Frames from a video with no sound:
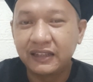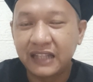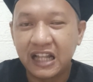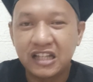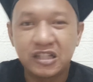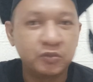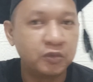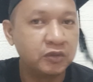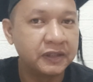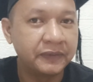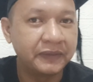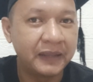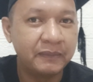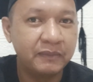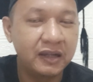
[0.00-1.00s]
tanggal 10
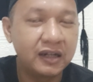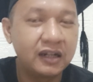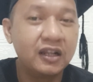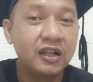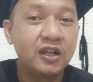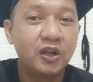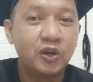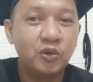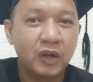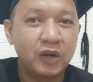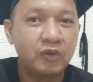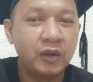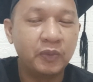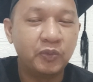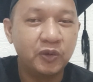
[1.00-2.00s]
September
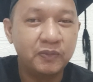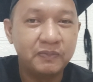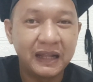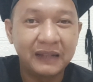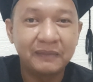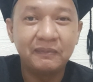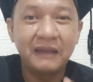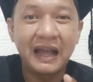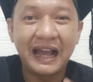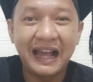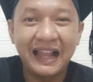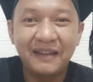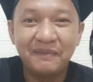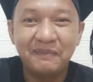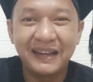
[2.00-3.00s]
2024
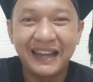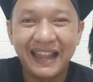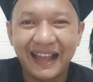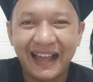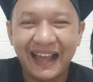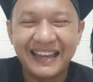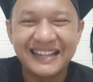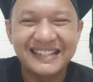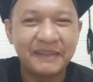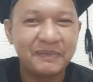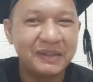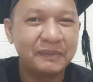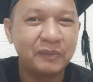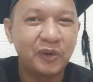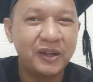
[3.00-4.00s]
bakal menang alias
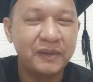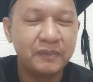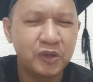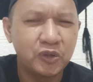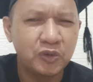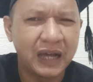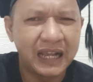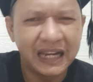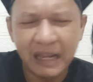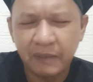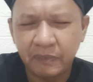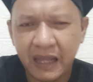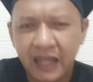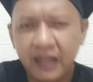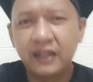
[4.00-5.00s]
dapat poin penuh.
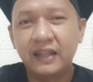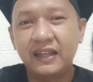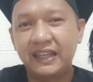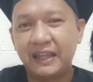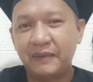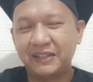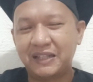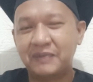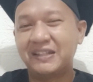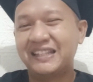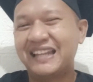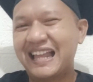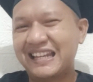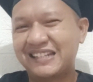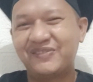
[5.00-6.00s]
Karena apa? Yang pertama
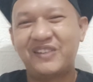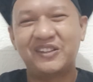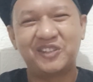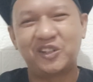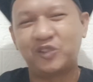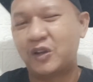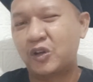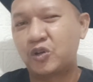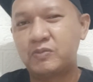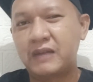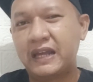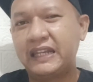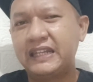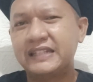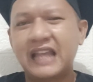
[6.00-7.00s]
jelas faktor tuan
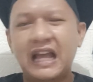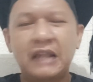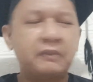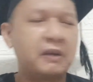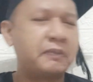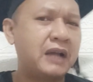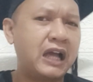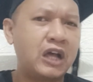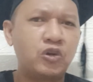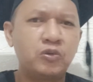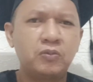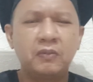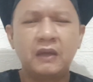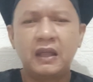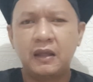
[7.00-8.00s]
rumah ini sangat
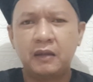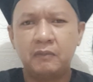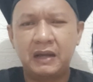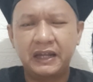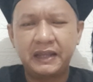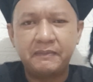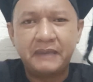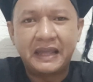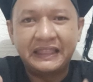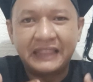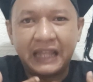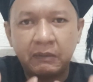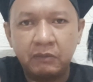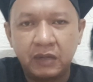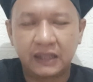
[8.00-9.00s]
berpengaruh bagi
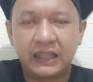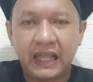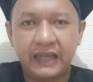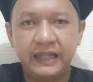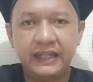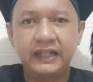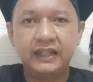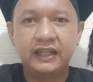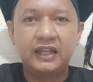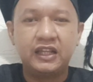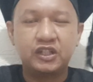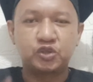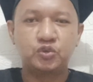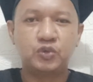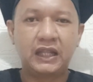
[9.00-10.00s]
mental bertanding
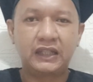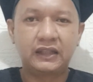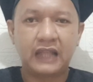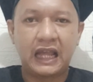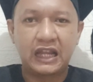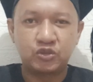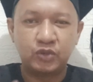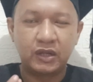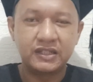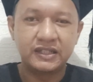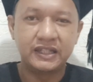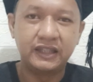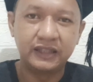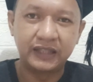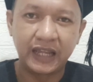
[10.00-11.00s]
skuad Aswan
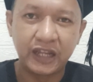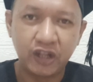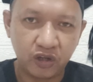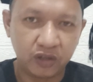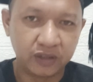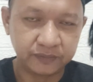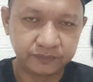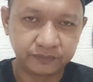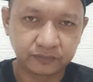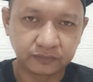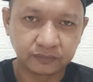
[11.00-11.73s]
Sinteyong